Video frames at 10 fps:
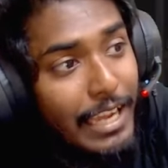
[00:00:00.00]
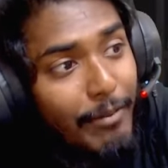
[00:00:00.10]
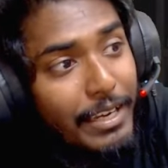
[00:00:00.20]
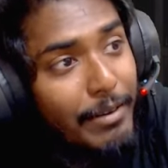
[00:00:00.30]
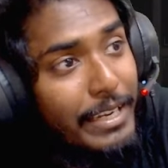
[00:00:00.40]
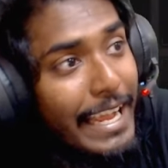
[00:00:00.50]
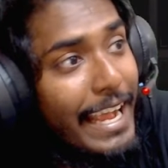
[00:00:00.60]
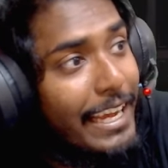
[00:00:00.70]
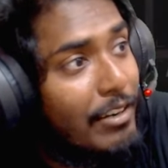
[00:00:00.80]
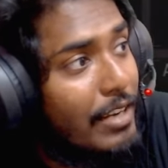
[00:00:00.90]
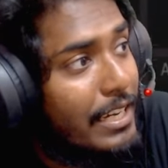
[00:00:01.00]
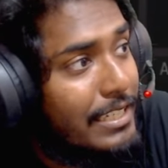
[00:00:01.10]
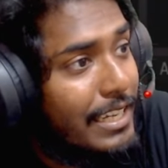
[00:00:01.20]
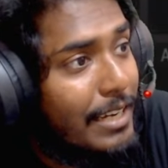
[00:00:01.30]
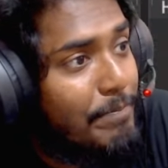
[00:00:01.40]
আবার আমাকে এগারো লাখ
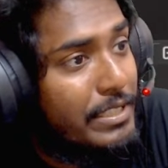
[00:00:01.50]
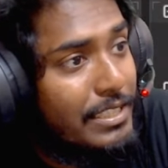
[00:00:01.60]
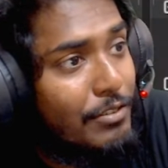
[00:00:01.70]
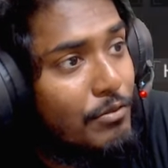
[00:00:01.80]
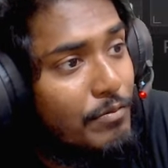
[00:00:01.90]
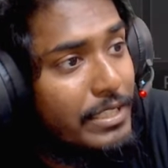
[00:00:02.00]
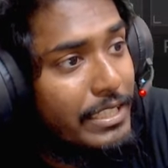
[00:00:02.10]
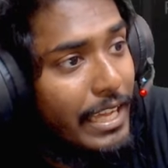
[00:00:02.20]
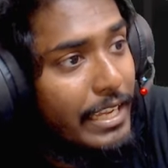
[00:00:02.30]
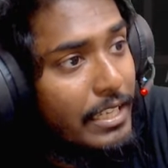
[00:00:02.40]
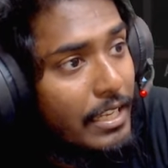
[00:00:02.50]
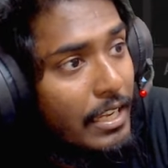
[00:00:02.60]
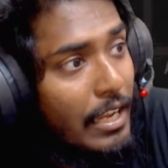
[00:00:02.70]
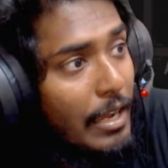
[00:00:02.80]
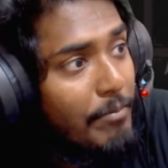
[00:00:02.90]
টাকার পিসির হুমকি দেয়
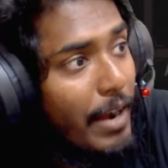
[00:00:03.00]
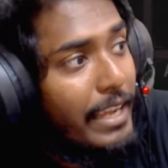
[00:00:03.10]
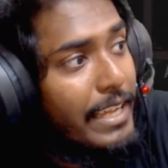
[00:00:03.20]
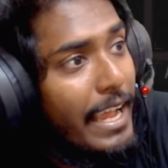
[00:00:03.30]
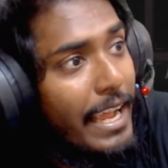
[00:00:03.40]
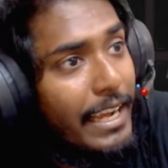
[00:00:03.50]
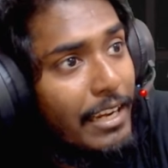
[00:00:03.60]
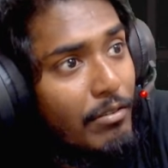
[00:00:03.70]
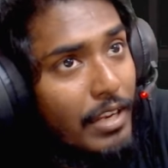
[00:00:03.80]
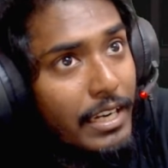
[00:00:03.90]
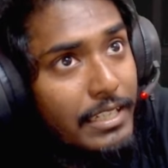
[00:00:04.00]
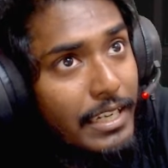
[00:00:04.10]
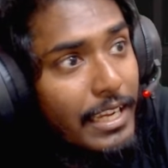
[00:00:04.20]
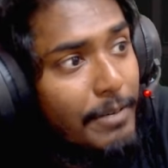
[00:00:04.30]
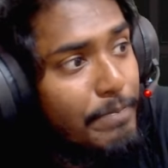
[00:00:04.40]
ভাই এগারো লাখ
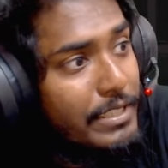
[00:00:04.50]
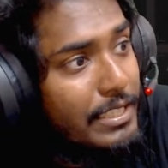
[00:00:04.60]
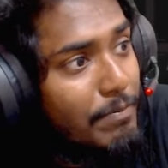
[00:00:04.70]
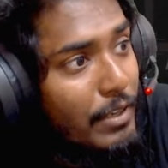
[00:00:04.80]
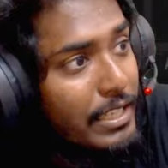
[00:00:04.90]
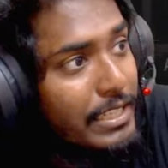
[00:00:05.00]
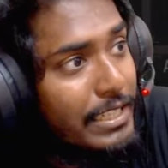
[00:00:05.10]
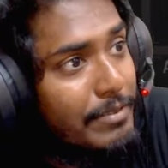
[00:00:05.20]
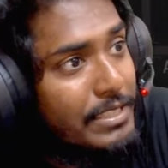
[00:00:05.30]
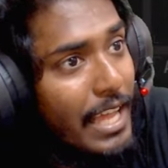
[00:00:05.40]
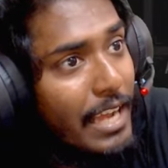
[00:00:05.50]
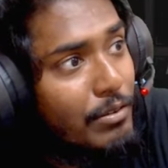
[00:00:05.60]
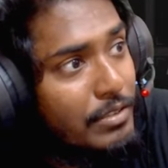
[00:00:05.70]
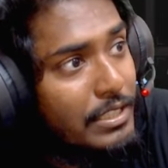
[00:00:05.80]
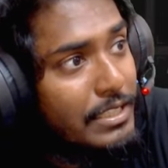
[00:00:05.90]
টাকার পিসি বলি কি যা
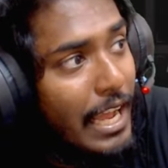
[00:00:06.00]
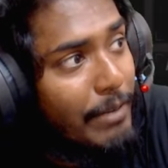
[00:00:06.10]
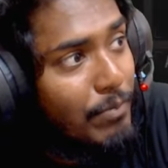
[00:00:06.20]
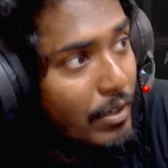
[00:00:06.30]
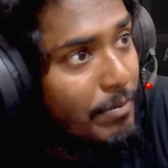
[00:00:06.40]
খুশি তাই বলবে